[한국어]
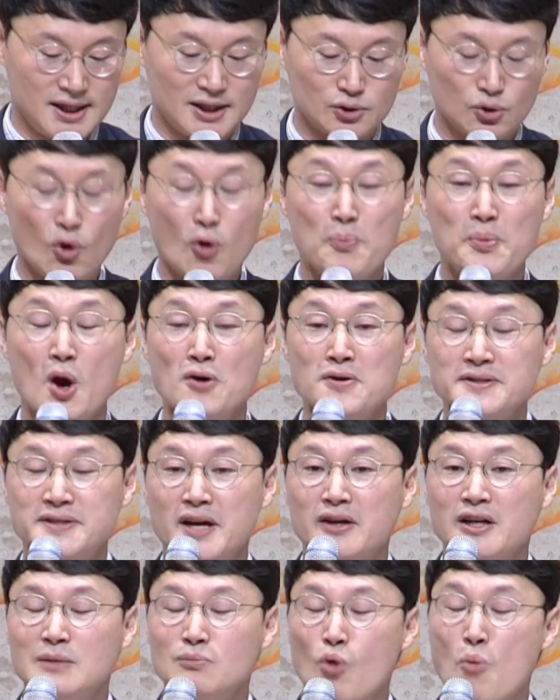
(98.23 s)
또
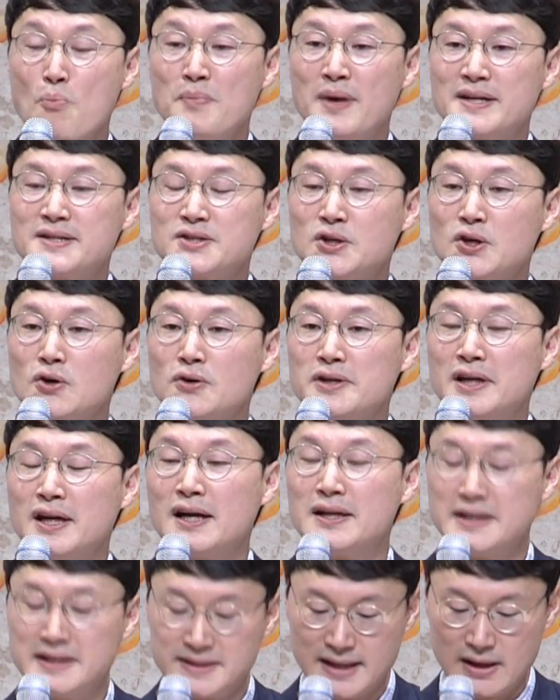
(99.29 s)
평생을 몸 바쳐
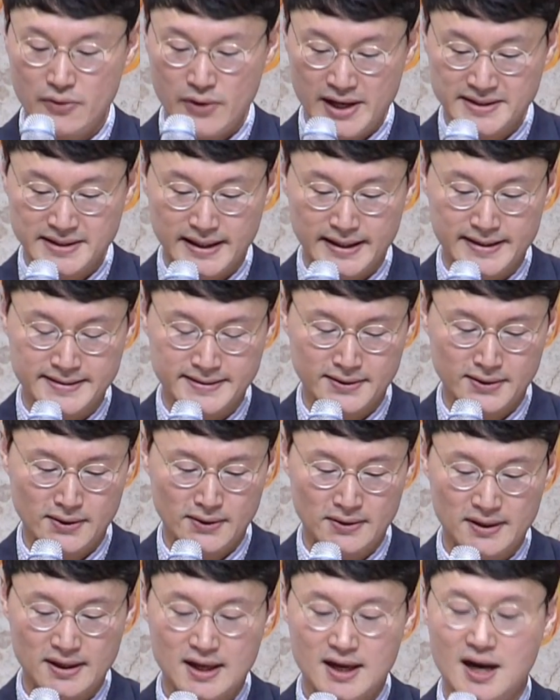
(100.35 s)
일한
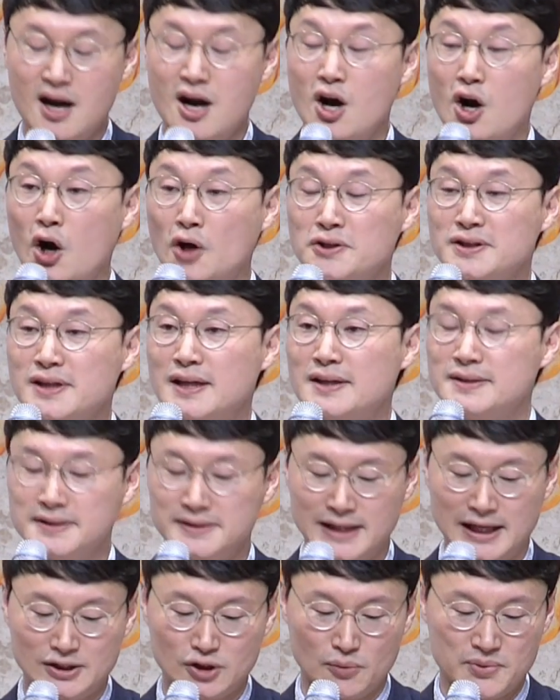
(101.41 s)
회사에서 어느 날
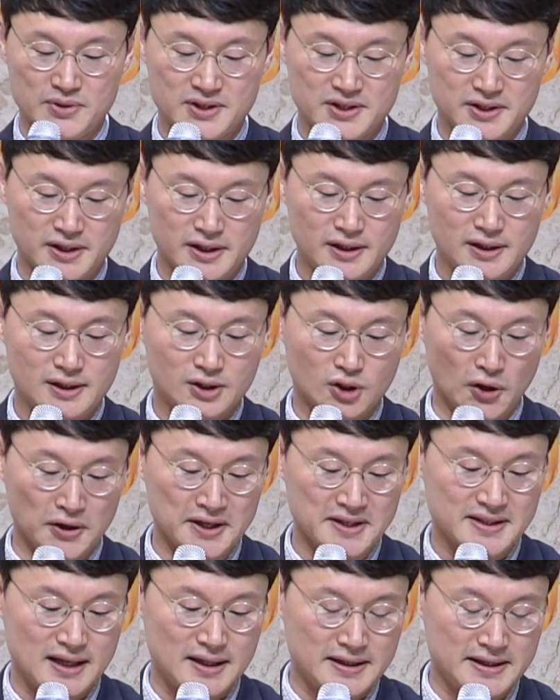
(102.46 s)
느닷없이 더
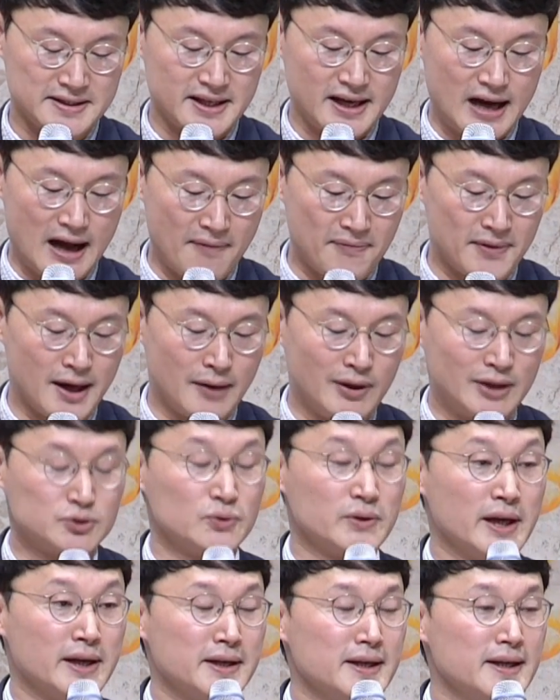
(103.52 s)
이상 이제 안 나와도
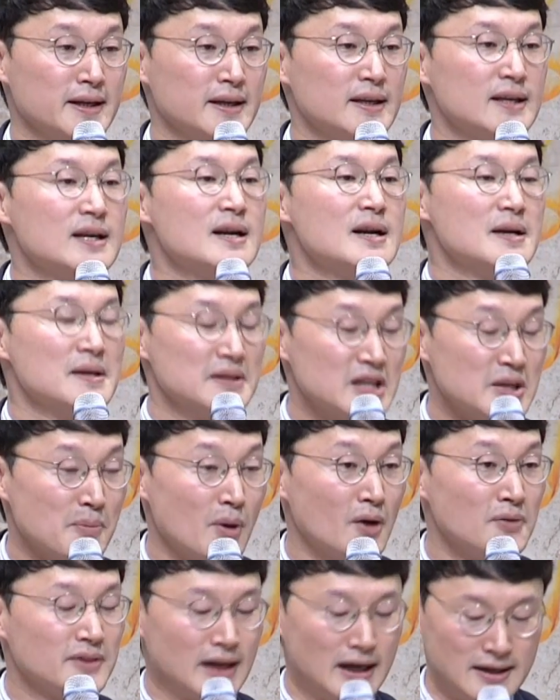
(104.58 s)
되니
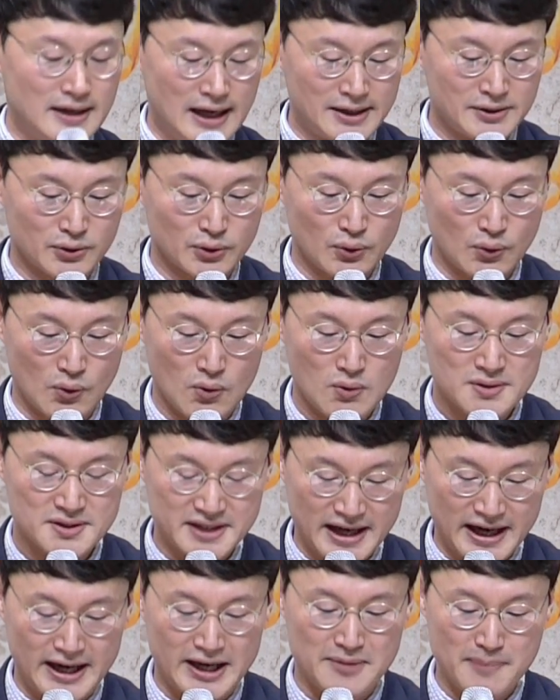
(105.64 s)
이번 달 안으로
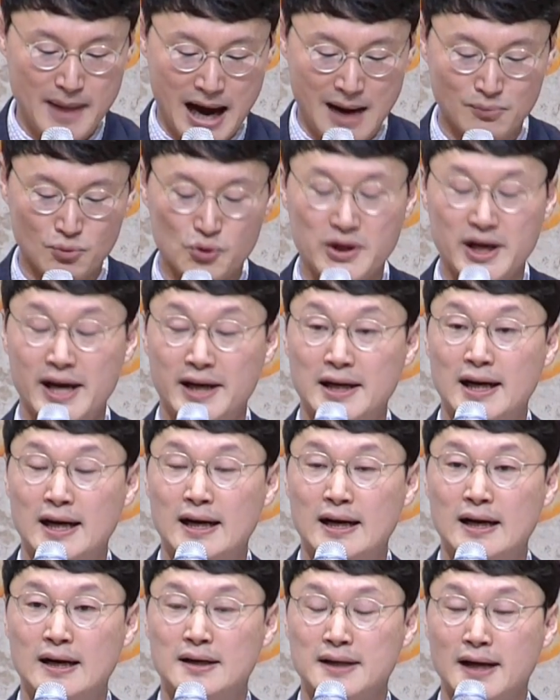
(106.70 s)
잘
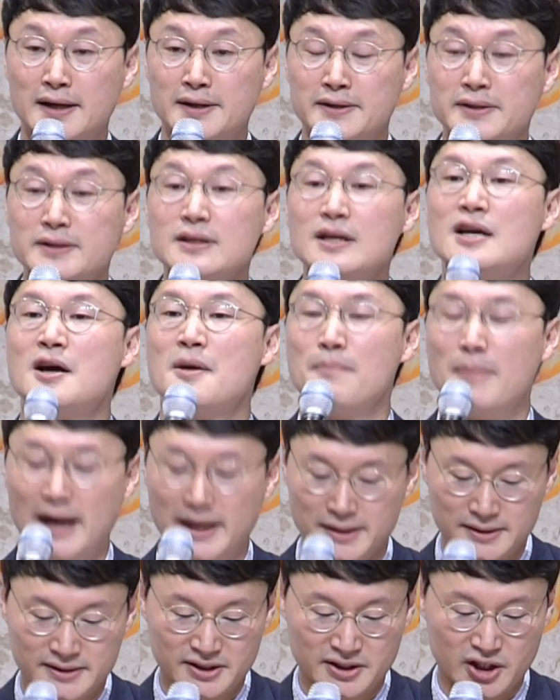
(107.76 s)
마무리해라 라는
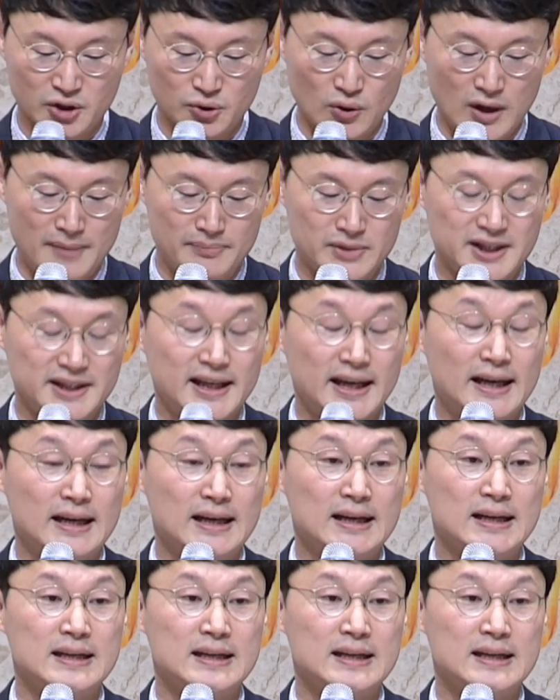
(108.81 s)
말을 듣기도 합니다.